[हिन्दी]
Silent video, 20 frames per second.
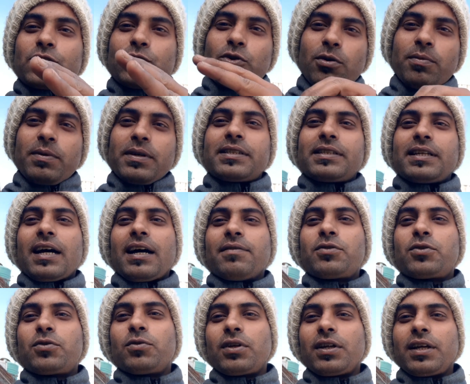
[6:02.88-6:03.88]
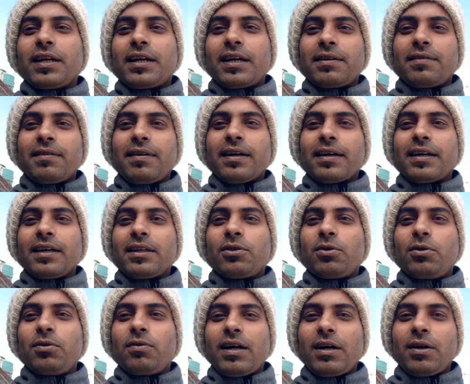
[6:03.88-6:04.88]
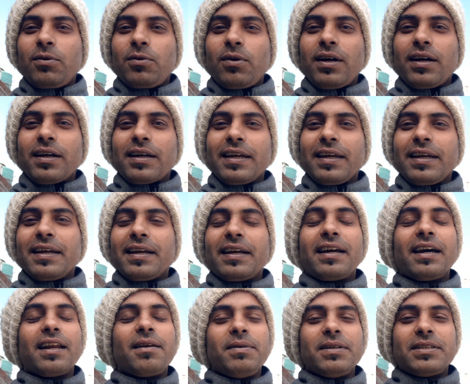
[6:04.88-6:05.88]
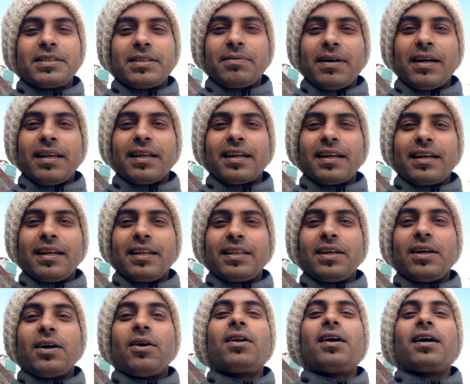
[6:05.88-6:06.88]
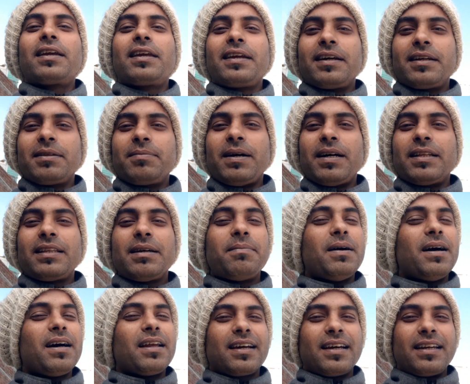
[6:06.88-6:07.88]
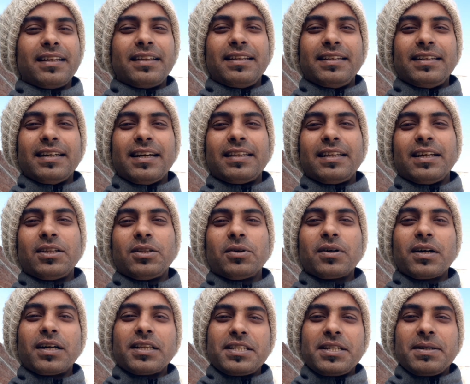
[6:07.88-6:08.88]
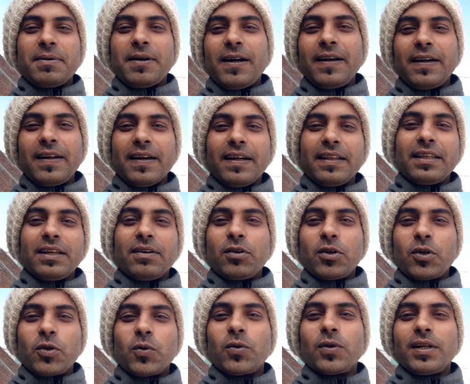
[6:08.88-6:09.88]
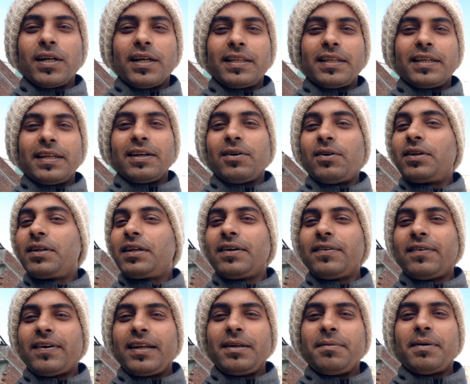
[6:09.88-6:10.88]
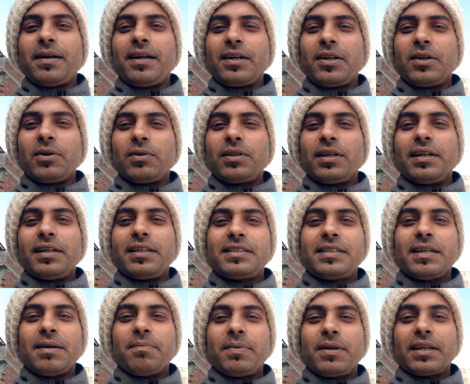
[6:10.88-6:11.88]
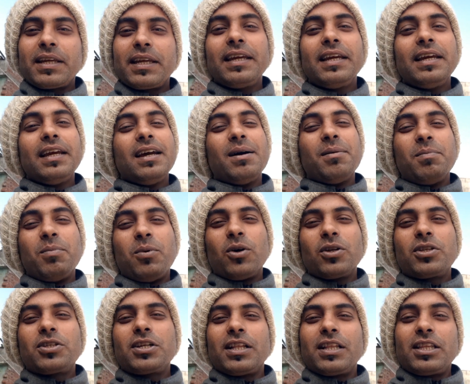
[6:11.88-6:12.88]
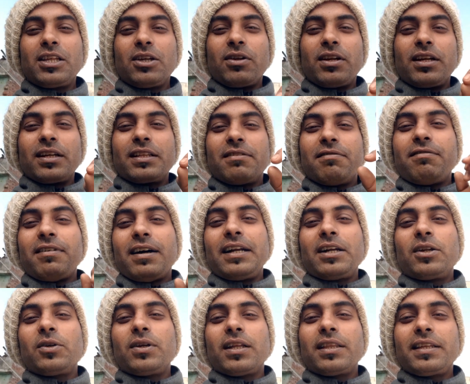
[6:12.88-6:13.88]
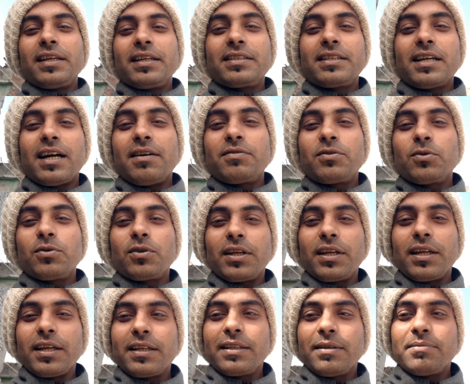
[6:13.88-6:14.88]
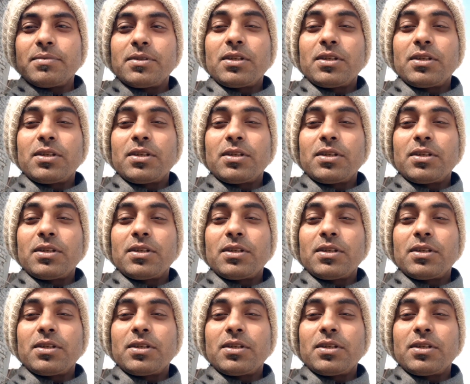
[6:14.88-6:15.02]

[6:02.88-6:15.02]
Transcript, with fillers: इसको भी साफ़ सुथरी करवा के धुलवा लुवा के घर में इस्तेमाल कर लेते हैं और हकीकत बात है बाहर ख़रीदने जाते हैं तो कच्ची बाल्टियाँ आती हैं वो टूट जाती हैं और ये वाली बाल्टी होती है डिस्टेम्पर की बहुत चलती है और एकदम वाइट हो जाती है साफ़ सुथरी एकदम